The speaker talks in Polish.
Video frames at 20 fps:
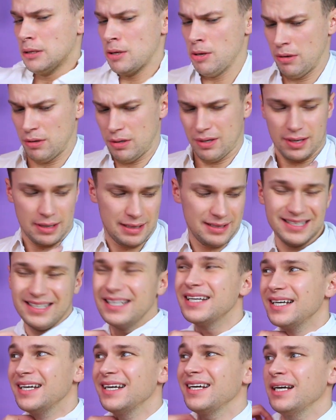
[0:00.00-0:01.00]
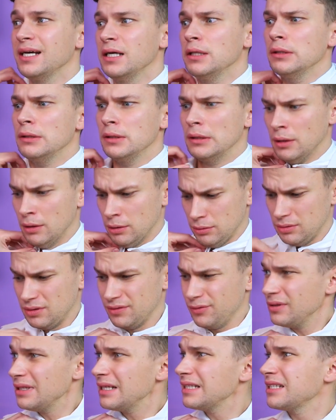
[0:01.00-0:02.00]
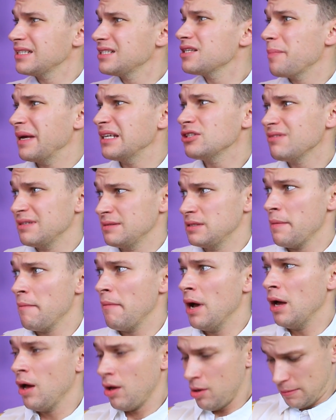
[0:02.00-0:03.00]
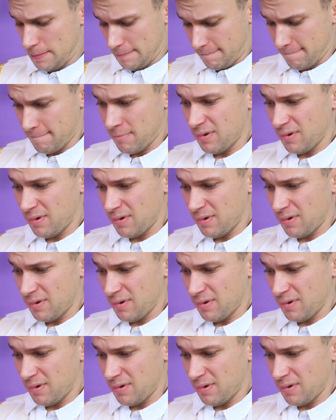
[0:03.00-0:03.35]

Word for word: Będzie pasować do marynarki. Jakiej marynarki?